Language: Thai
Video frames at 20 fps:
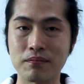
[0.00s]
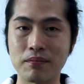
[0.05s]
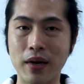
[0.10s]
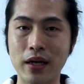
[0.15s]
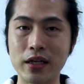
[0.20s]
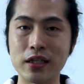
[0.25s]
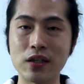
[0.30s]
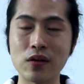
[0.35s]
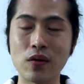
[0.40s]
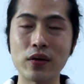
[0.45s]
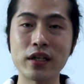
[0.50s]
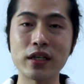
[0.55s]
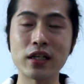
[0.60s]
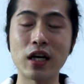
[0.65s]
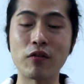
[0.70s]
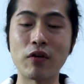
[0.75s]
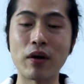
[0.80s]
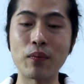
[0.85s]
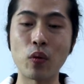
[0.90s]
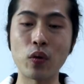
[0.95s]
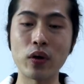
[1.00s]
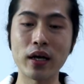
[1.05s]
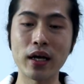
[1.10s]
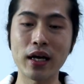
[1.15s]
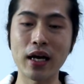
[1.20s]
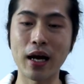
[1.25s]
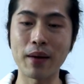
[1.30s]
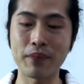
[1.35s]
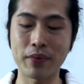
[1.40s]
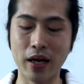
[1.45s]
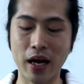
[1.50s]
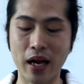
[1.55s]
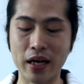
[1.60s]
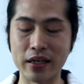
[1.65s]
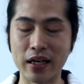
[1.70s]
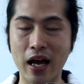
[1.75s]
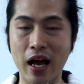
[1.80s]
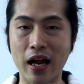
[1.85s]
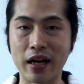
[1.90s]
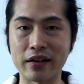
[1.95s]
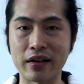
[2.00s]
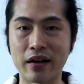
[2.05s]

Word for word: มาถึงคนที่เกิดวันพุธนะครับการงาน